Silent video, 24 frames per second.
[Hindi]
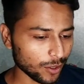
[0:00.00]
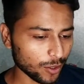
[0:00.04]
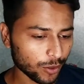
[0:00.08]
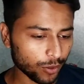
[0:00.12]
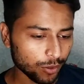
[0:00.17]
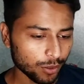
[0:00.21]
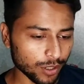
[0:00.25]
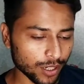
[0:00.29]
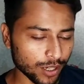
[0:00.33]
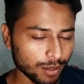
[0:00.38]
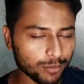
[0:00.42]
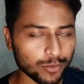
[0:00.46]

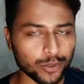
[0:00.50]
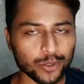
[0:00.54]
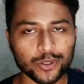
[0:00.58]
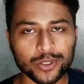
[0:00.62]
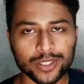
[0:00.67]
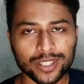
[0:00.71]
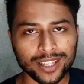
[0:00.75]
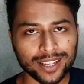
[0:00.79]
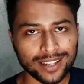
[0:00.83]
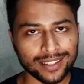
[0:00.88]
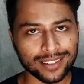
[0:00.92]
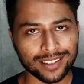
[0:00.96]
तो हम कुछ
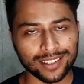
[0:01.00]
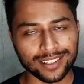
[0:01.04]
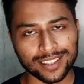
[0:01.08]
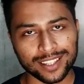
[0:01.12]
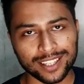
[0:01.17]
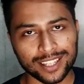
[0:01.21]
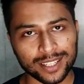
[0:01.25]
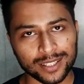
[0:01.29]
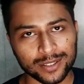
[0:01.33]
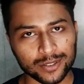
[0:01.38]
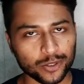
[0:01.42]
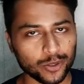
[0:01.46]
नहीं कह
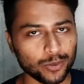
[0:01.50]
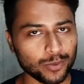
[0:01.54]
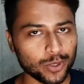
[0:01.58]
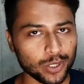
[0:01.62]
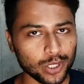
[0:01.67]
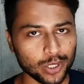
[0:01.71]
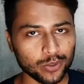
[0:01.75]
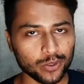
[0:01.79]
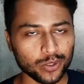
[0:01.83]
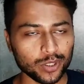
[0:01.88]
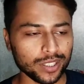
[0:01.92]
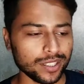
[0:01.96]
सकते जो
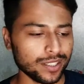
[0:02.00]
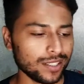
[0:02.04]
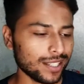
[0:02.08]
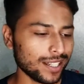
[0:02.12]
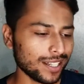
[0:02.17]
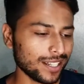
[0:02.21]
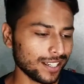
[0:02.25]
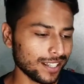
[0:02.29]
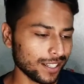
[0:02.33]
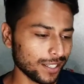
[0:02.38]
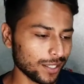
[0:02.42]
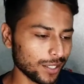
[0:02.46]
बॉलीवुड कर
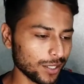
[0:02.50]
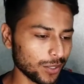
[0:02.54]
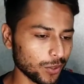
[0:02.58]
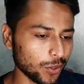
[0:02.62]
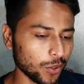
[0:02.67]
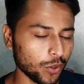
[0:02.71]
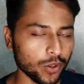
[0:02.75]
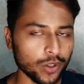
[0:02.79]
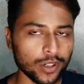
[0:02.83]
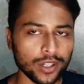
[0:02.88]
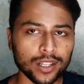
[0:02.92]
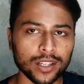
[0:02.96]
रहा है करने
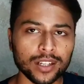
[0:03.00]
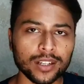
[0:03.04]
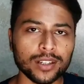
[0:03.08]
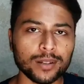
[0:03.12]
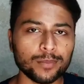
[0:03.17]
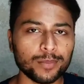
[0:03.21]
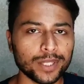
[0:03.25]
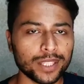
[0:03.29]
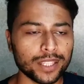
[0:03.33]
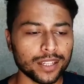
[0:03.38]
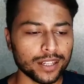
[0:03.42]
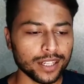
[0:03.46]
दो
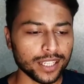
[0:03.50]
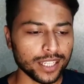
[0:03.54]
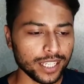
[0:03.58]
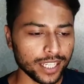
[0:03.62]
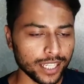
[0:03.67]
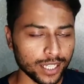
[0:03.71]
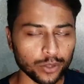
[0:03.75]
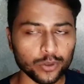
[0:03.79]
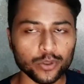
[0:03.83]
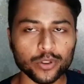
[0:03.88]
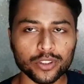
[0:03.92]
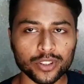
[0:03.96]
पता नहीं
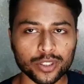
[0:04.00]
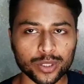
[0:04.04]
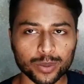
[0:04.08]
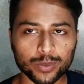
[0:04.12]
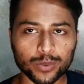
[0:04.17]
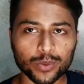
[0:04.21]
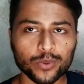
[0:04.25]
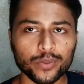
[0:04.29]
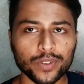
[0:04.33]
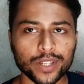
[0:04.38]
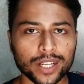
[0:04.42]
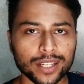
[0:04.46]
एक दो अच्छी
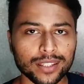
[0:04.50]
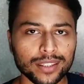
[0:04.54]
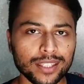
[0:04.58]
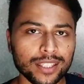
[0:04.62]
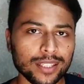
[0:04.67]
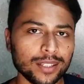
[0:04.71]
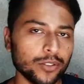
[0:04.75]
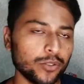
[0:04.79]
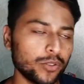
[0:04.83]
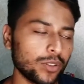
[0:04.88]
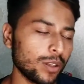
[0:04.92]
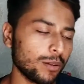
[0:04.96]
मूवी
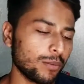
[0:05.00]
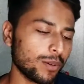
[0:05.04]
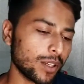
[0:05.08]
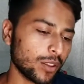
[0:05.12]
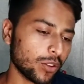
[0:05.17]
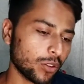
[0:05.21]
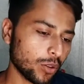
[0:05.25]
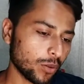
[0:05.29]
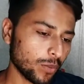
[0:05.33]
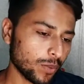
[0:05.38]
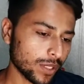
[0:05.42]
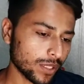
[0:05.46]
आती है उसके
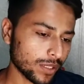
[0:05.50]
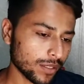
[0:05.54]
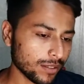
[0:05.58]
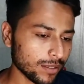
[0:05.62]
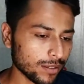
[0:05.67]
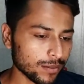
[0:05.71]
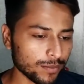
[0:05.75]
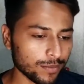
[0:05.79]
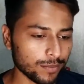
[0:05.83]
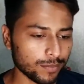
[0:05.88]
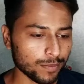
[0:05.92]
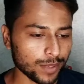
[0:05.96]
बाद तो बस
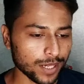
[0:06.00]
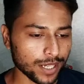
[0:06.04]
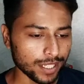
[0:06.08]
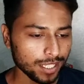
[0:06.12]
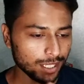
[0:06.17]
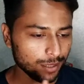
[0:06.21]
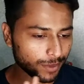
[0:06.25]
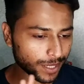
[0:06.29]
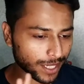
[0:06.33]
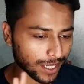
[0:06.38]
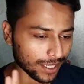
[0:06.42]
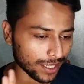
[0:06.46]

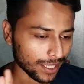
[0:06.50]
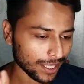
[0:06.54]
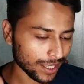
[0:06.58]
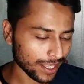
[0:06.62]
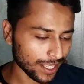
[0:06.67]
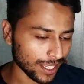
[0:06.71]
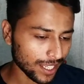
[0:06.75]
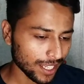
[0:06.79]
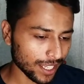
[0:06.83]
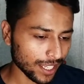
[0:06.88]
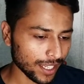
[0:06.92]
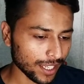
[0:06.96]
पानी बहा
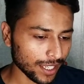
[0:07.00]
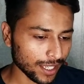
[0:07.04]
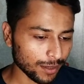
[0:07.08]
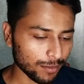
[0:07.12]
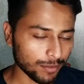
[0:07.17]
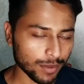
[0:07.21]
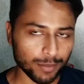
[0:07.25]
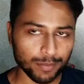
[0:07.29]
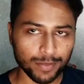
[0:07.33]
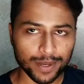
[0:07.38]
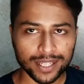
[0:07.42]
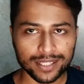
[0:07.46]
देते हैं
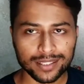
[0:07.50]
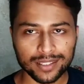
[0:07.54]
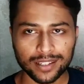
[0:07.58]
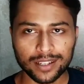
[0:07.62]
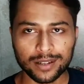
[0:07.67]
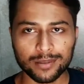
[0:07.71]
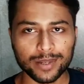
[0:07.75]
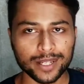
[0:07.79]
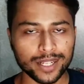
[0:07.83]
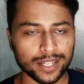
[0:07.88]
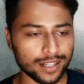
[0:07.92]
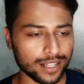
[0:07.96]
और पैसा
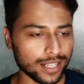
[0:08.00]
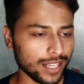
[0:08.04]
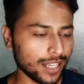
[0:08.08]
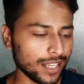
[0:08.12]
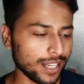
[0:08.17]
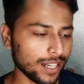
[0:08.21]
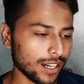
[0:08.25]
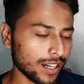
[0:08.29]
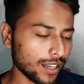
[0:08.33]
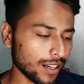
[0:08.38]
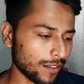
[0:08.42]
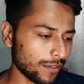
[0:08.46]
कमाना
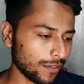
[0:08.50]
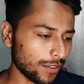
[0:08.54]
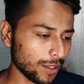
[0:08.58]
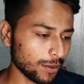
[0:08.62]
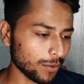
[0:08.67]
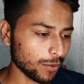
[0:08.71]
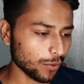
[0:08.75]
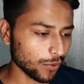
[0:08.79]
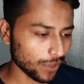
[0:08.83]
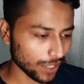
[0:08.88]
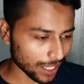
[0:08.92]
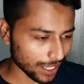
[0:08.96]
है हर
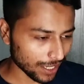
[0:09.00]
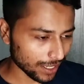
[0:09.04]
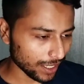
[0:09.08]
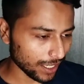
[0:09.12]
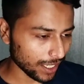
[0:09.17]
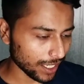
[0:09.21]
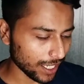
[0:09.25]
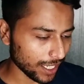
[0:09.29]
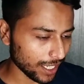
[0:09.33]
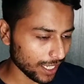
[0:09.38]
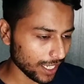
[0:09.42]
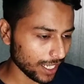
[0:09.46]
हफ्ते मूवी
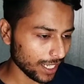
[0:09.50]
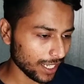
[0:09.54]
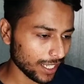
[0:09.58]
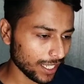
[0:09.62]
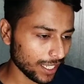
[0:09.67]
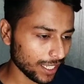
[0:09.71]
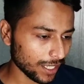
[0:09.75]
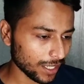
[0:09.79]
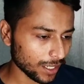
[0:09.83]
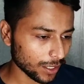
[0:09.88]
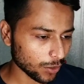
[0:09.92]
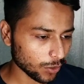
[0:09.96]
लानी है ये
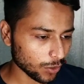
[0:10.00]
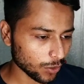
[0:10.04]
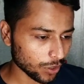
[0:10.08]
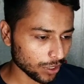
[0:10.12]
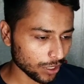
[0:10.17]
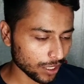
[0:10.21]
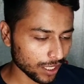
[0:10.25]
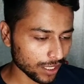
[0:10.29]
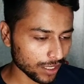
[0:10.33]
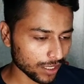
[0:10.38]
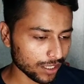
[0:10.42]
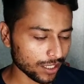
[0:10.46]
नहीं कि
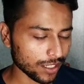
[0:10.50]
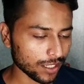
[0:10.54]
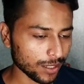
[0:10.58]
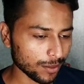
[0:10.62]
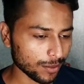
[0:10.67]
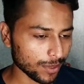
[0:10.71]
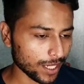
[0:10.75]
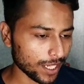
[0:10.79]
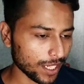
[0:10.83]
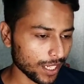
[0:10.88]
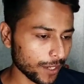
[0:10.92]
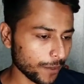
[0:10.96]
कुछ अच्छा
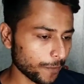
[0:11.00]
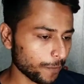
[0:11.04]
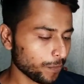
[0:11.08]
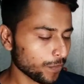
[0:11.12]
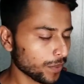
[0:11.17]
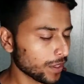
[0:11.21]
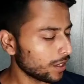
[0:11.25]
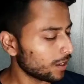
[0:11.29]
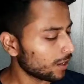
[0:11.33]
सा बनाए